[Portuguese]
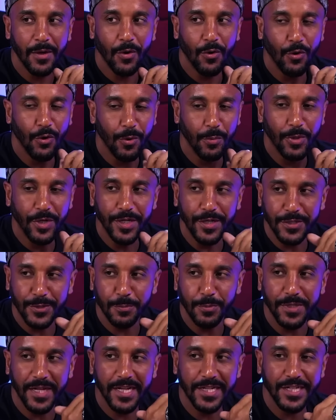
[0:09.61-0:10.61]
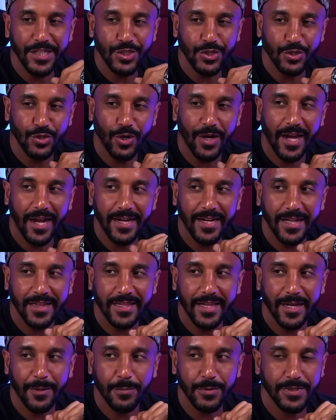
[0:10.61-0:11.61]
Ô, Bruninho, se puder jogar aí na
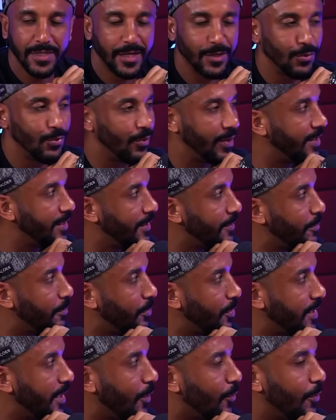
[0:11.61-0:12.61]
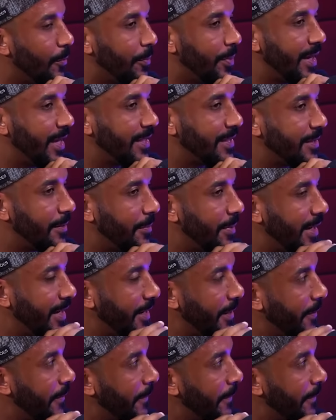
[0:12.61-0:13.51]
tela o 01 aí, poder acompanhar também.